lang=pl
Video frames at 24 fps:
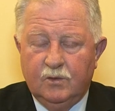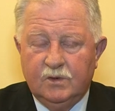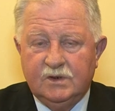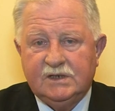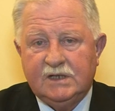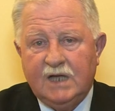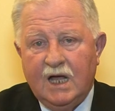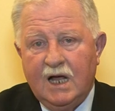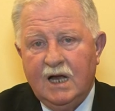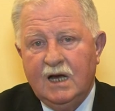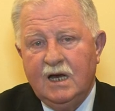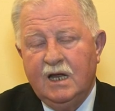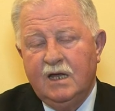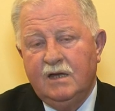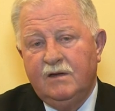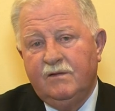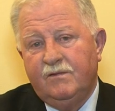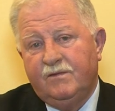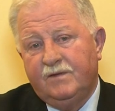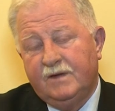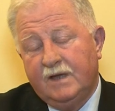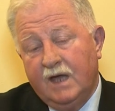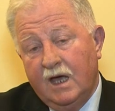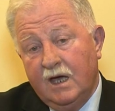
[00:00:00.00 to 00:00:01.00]

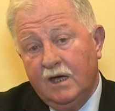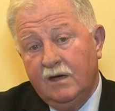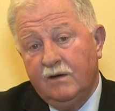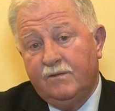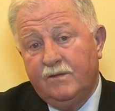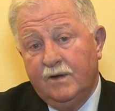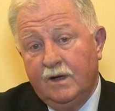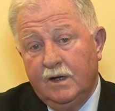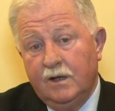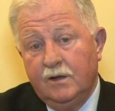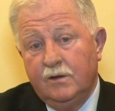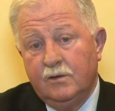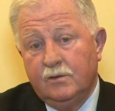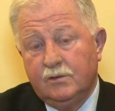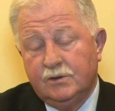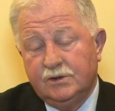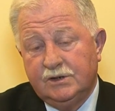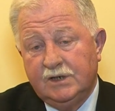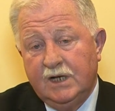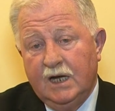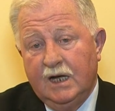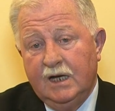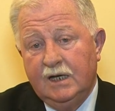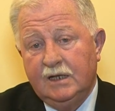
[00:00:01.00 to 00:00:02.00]
ustaleń w tej chwili
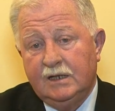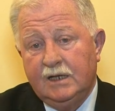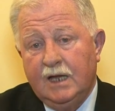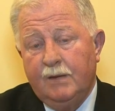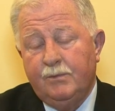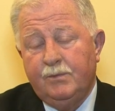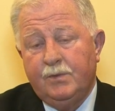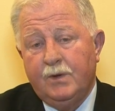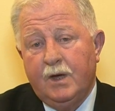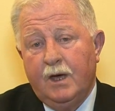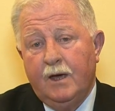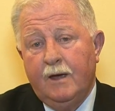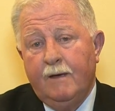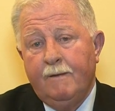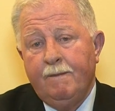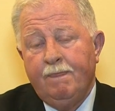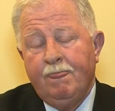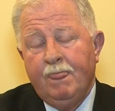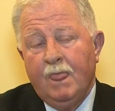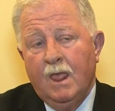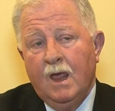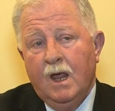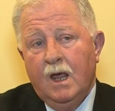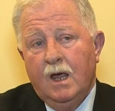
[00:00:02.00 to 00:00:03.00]
już na etapie
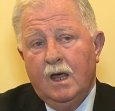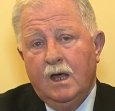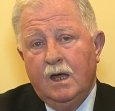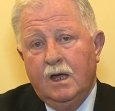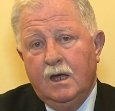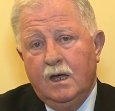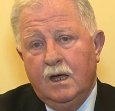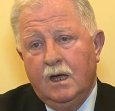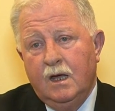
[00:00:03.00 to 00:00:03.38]
y,